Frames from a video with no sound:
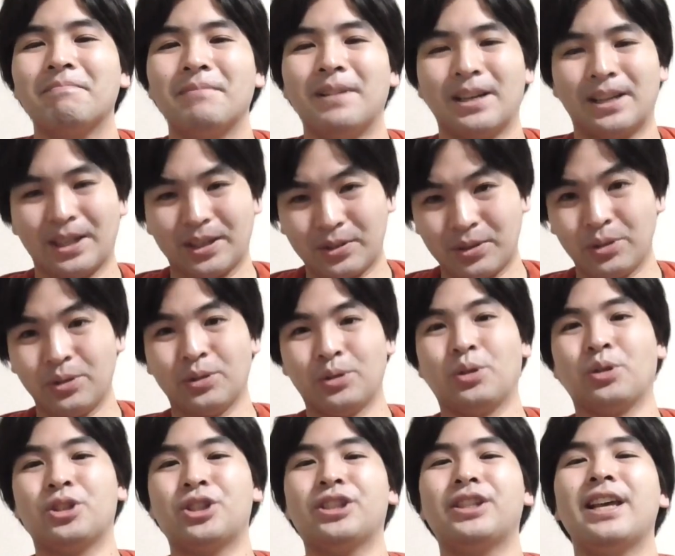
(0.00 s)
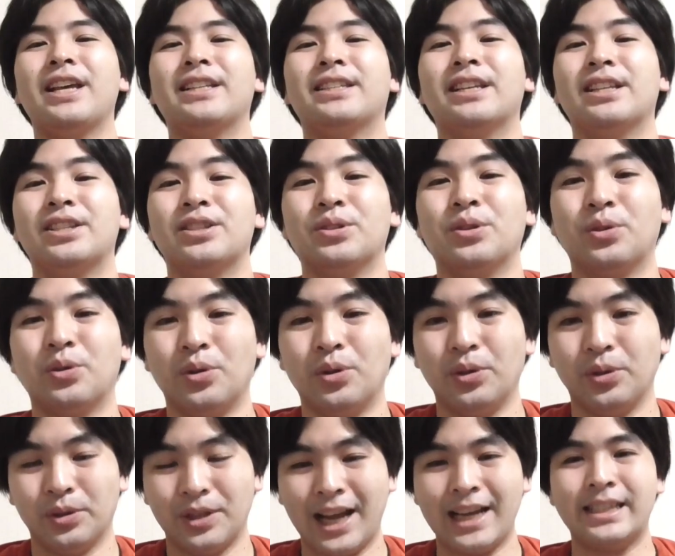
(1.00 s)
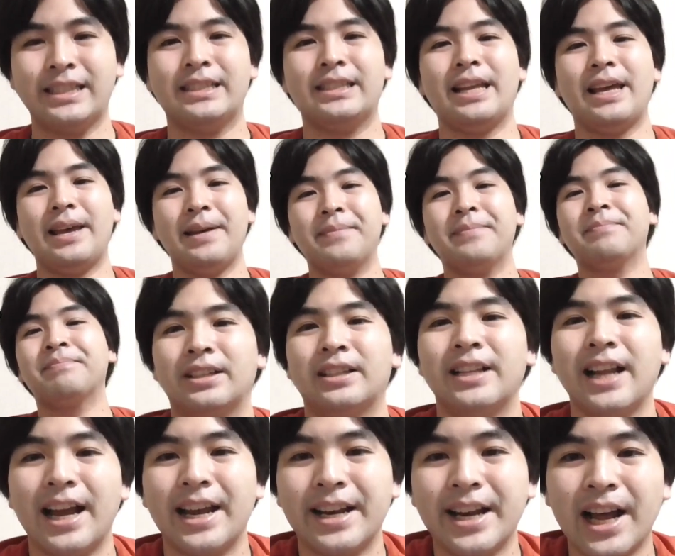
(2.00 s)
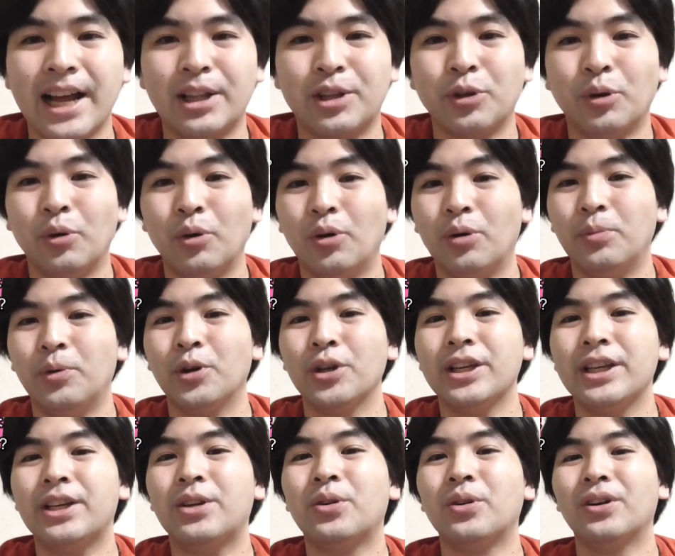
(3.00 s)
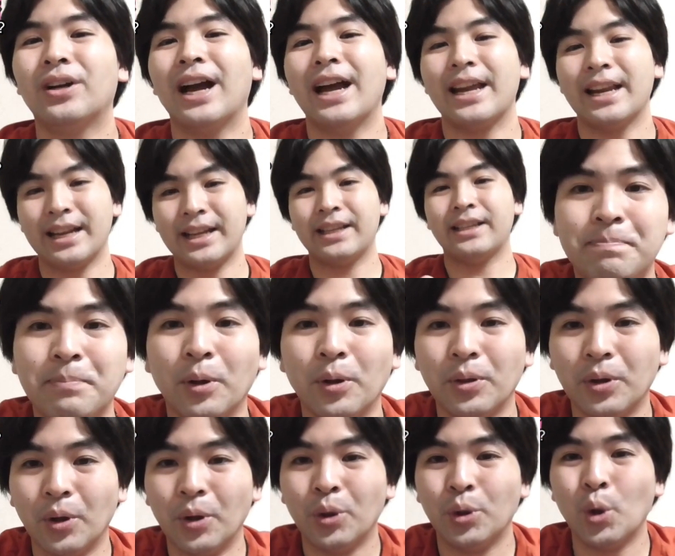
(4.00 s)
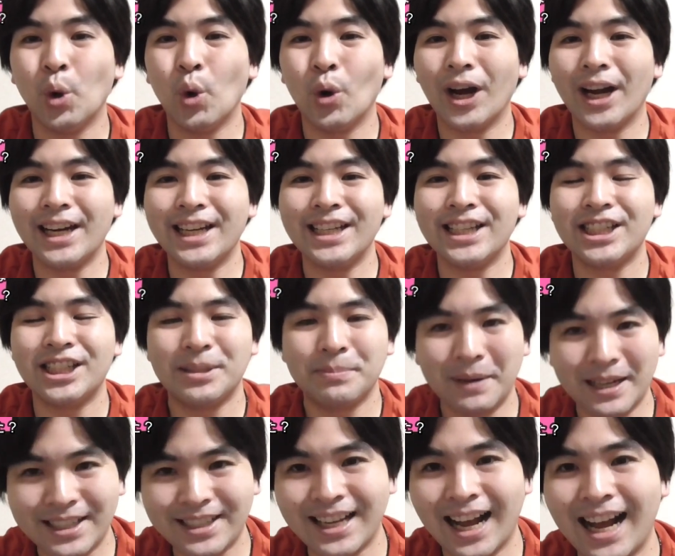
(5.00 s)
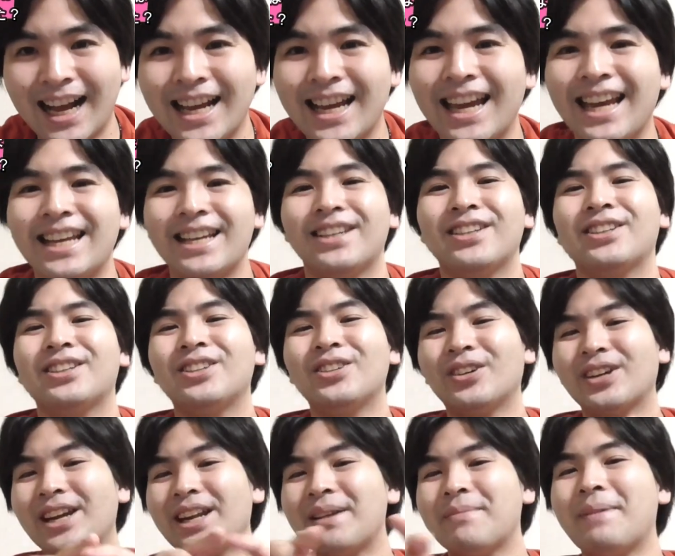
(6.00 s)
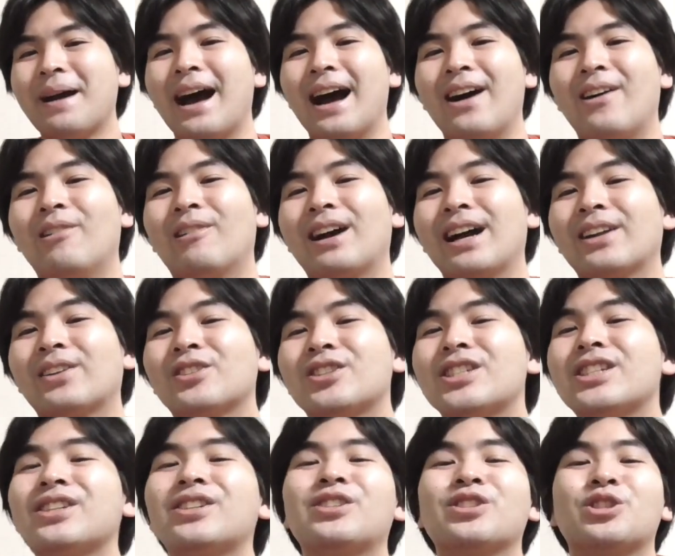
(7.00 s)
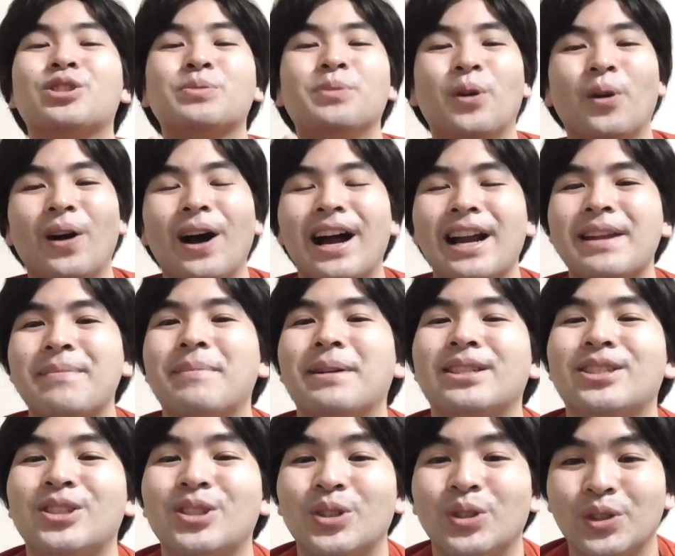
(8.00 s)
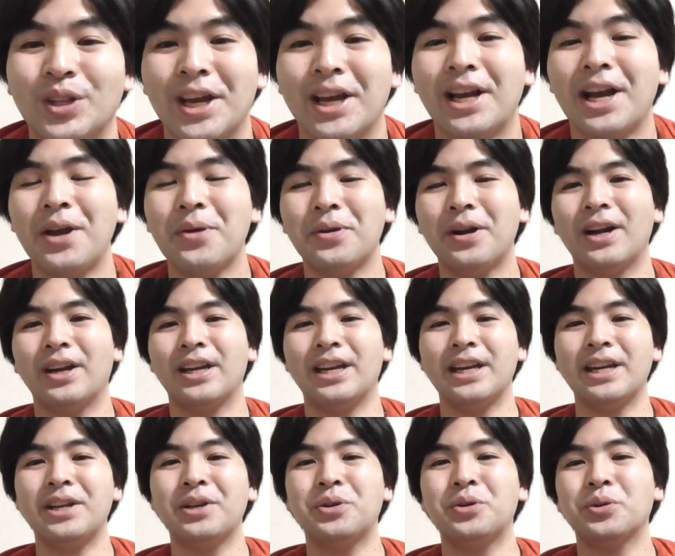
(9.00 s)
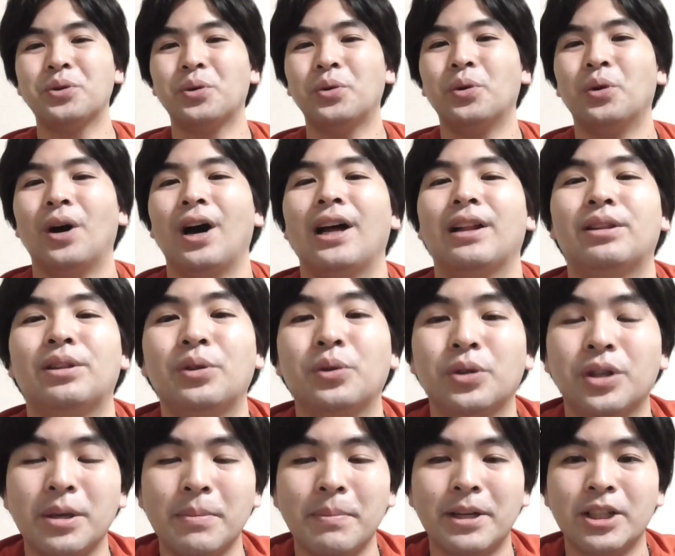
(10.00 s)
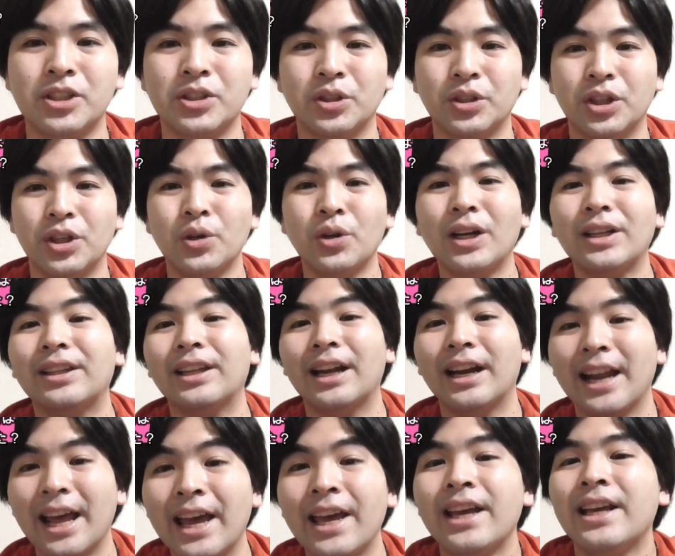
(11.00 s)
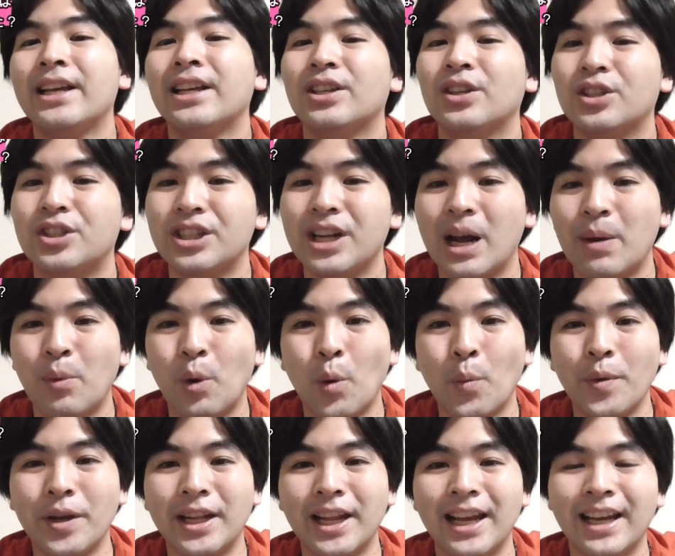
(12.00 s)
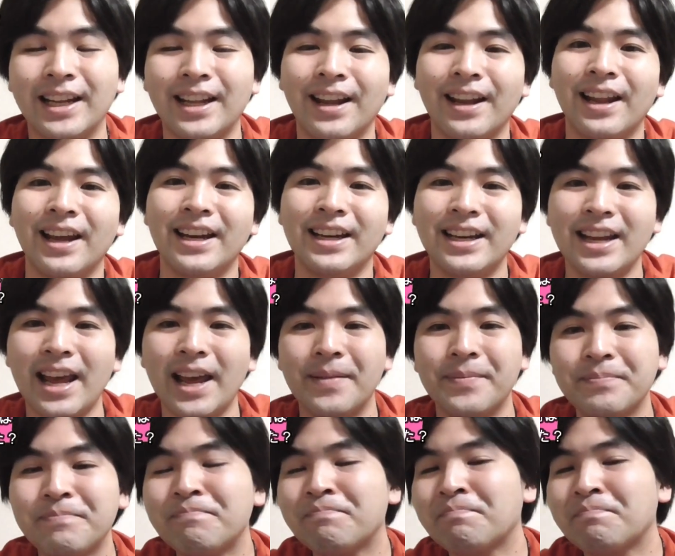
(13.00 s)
またこの都市伝説をこう出していきたいなと思い、今回本の動画にしました。良ければ他のジンクスもありますので、概要欄にリンクの方を貼っておきますので、よかったらね、そちらも見ていただいて、